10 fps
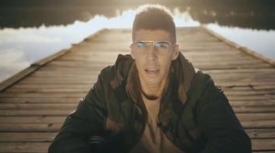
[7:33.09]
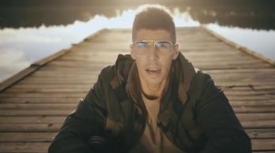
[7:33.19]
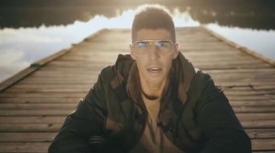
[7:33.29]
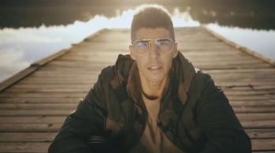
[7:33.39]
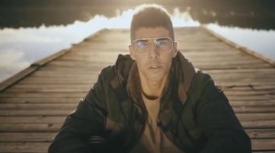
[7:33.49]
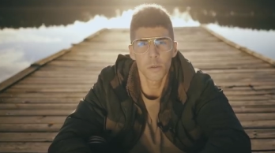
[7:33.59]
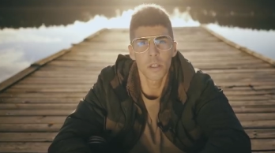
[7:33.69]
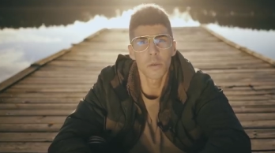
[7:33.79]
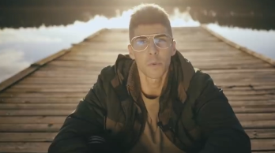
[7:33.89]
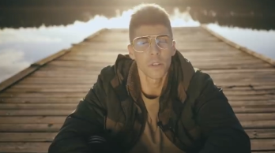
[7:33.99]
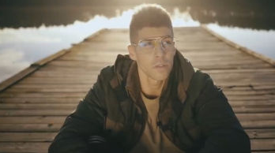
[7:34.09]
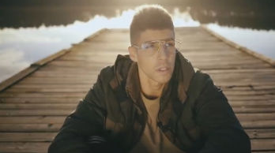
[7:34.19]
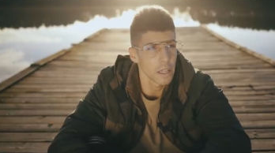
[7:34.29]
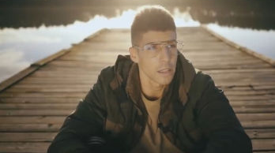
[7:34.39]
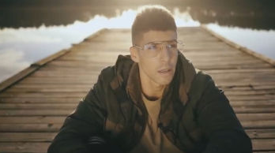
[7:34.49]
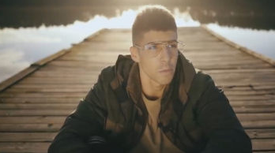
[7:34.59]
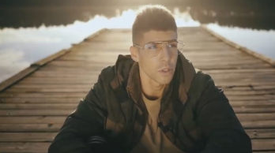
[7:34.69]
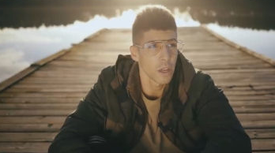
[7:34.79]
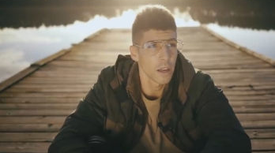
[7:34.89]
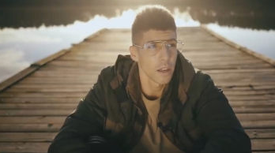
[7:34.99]
ale jest trudna pod tym względem,
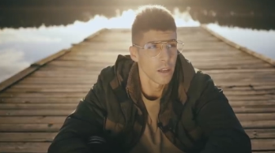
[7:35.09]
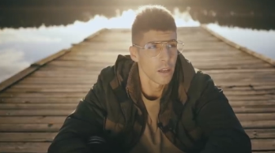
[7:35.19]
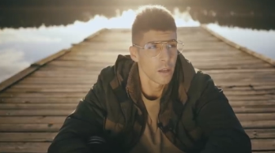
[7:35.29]
że